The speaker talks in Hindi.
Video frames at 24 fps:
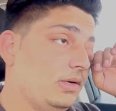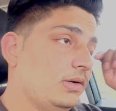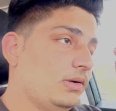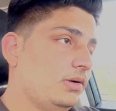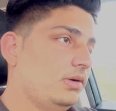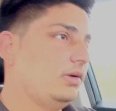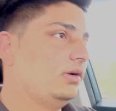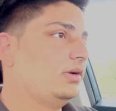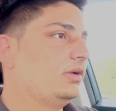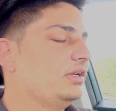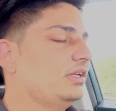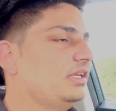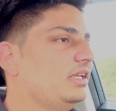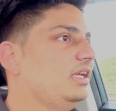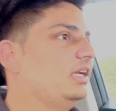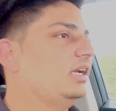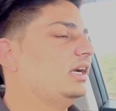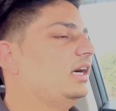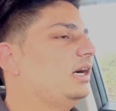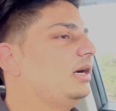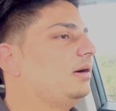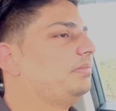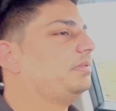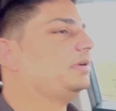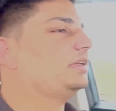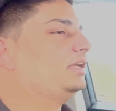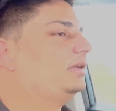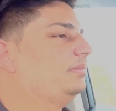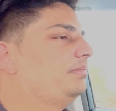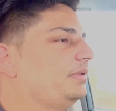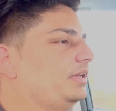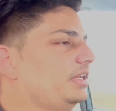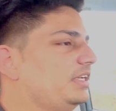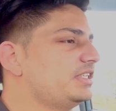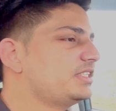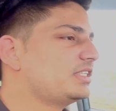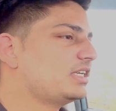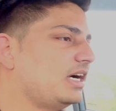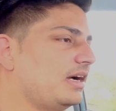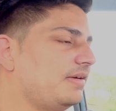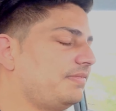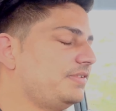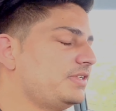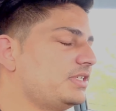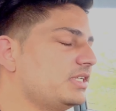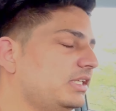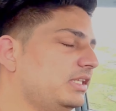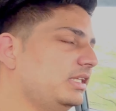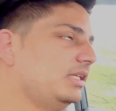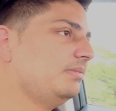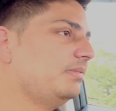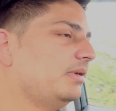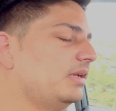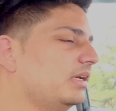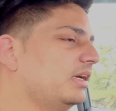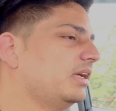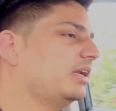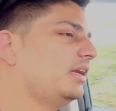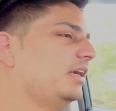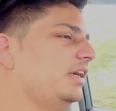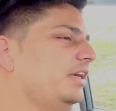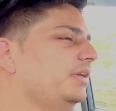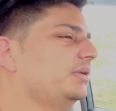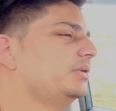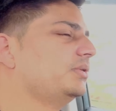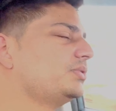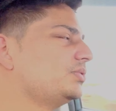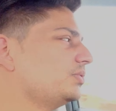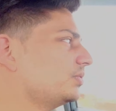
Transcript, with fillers: और यहाँ पर ये ब्रिज काफ़ी जल्दी बनकर रेडी हो